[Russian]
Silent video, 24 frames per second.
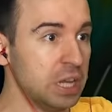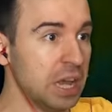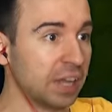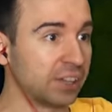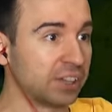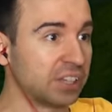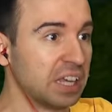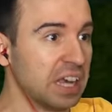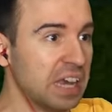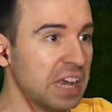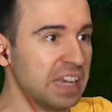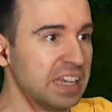
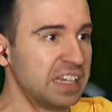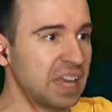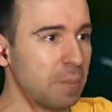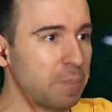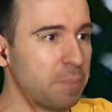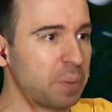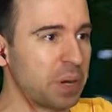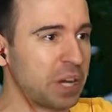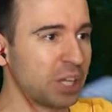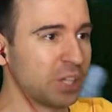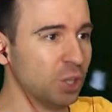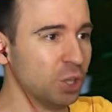Нет!
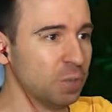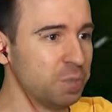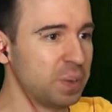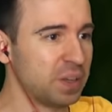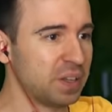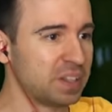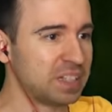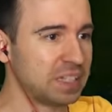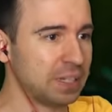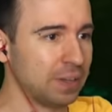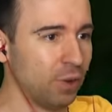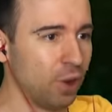Я прыгнул
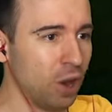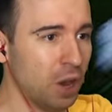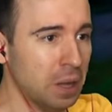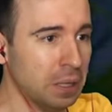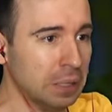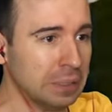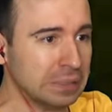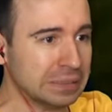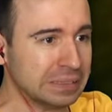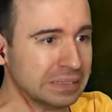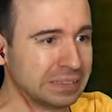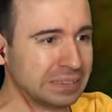без
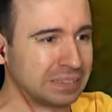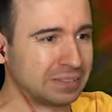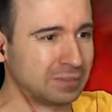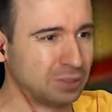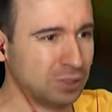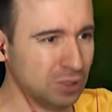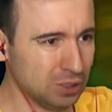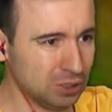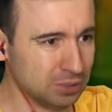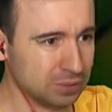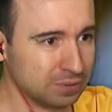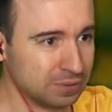всего!
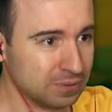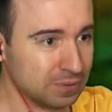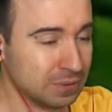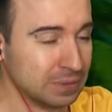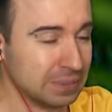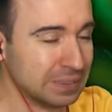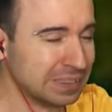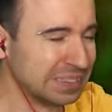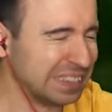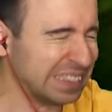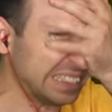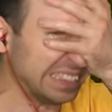Дух!